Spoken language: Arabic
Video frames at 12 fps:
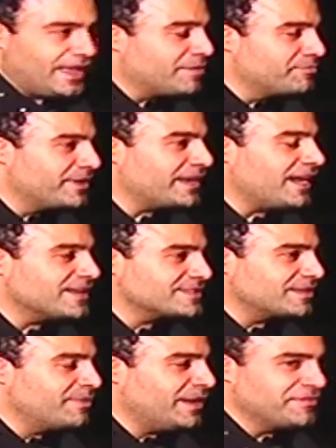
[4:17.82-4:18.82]
انا امبارح
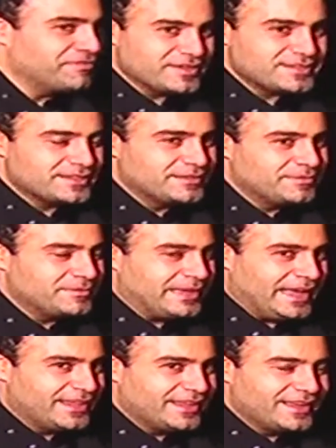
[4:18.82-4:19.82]
حصل معي فصل
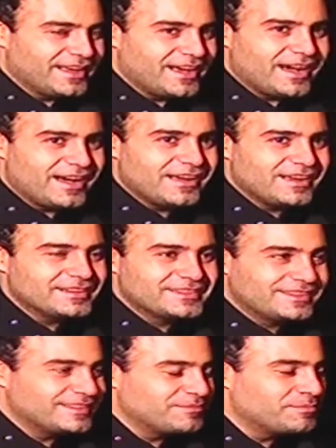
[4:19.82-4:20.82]
يعني
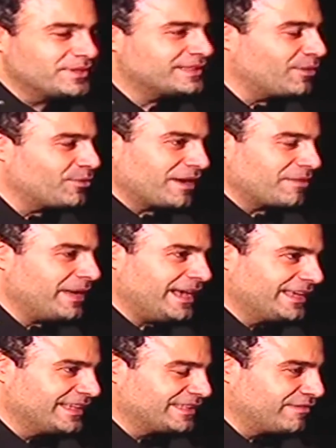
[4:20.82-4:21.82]
بتورخ
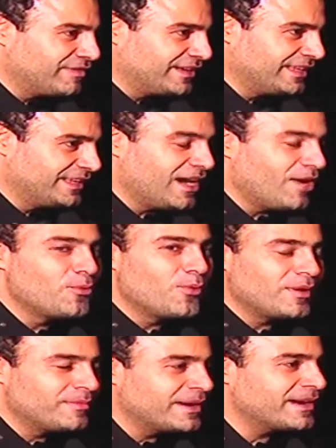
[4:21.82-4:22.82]
بحياتي الفنيه
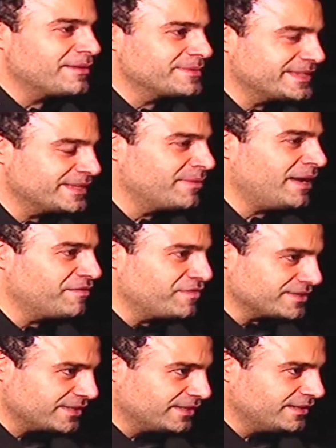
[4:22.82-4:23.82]
اول مره بيصير معي
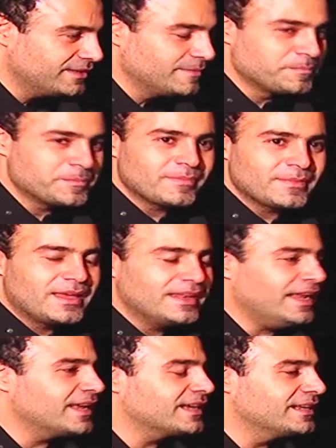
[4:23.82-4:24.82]
فصل
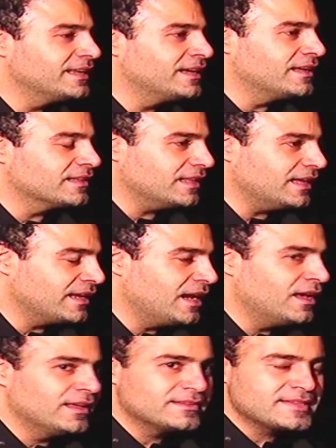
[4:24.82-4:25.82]
نحن كنا
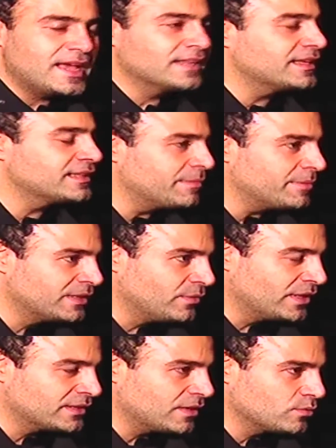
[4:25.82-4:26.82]
طلعنا سالت قد إيه بدنا
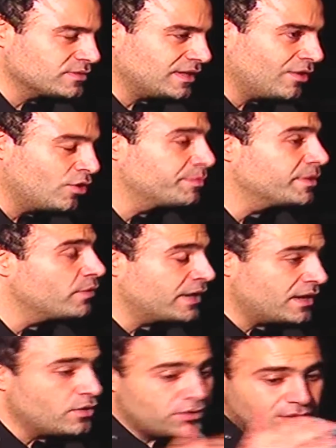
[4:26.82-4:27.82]
وقت نوصل على الاوبرا
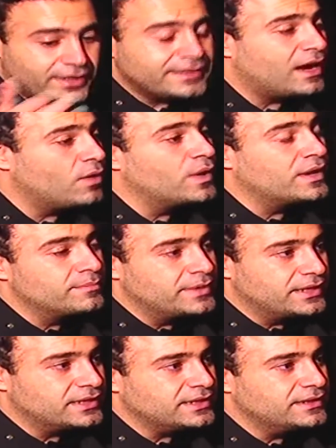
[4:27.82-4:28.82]
وانا اوريدي اول
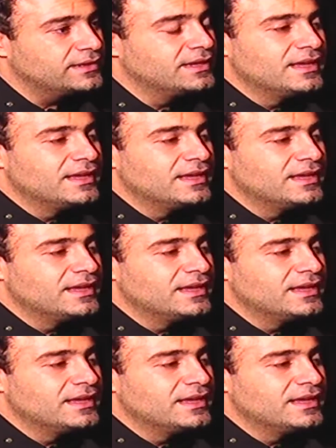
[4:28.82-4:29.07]
امبارح